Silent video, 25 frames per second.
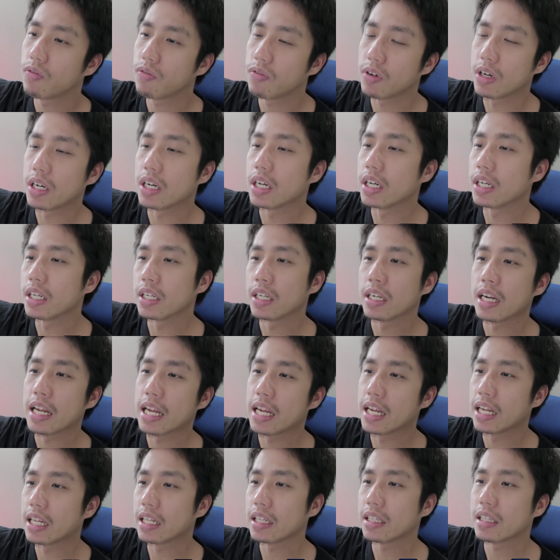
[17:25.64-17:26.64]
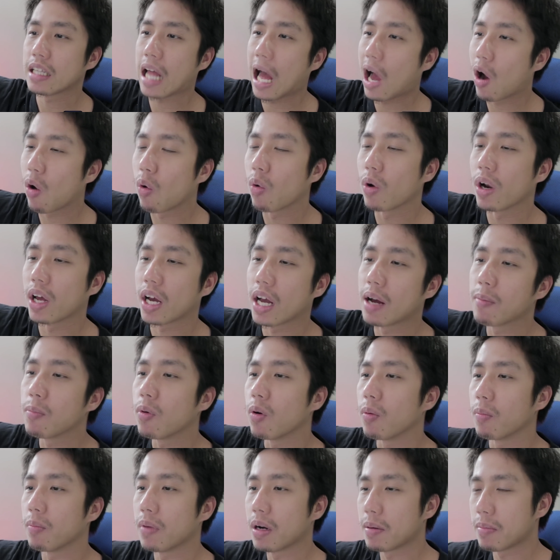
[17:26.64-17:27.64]
ฟืนในเตานะครับ
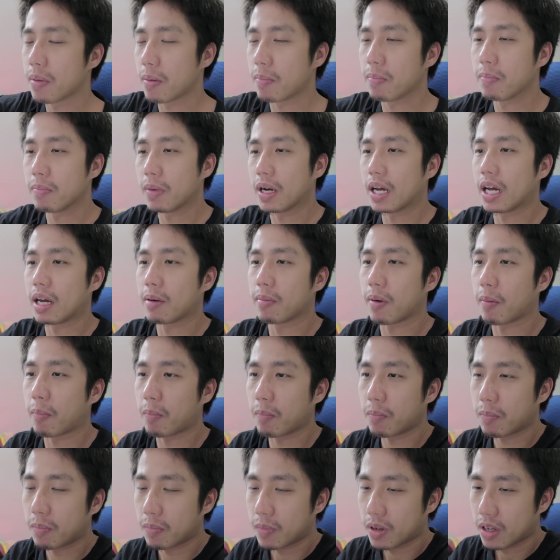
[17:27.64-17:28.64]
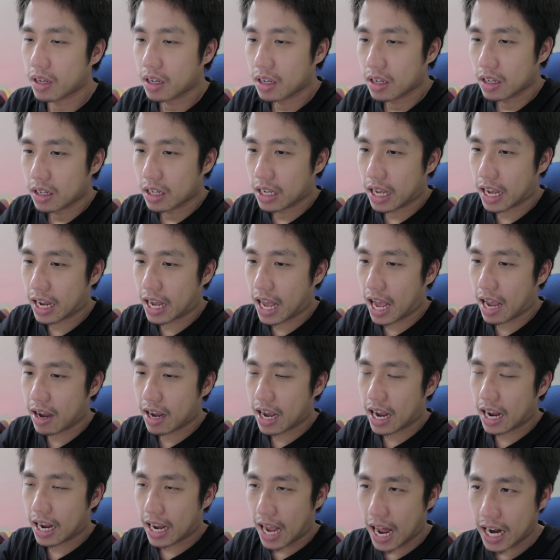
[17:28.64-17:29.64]
ผมมาแบบคล้า
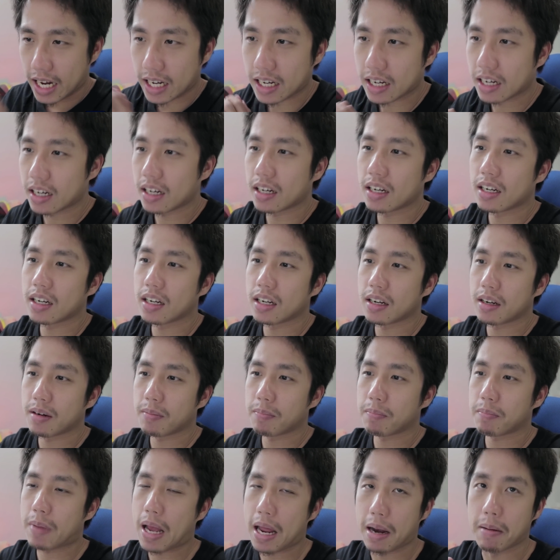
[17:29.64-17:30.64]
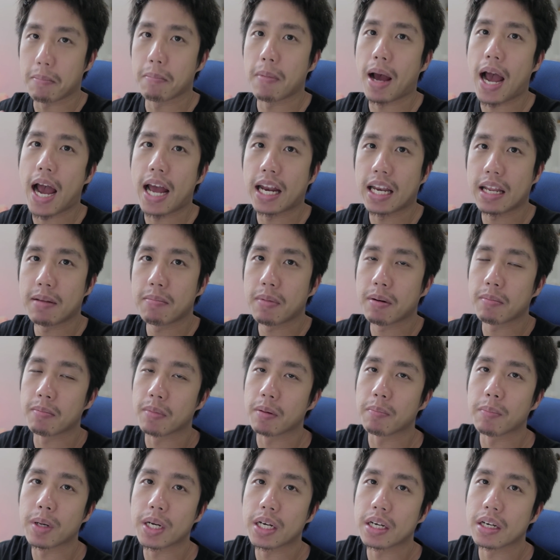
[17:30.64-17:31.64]
ยๆกับงัดแผ่นไม้ที่มันเห
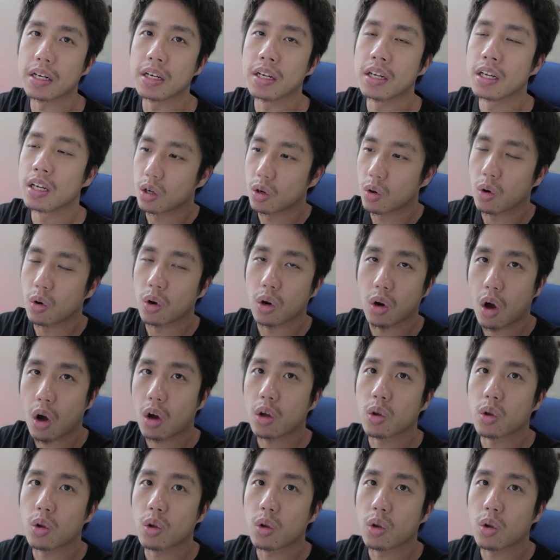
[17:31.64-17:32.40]
มือนมันโดนล็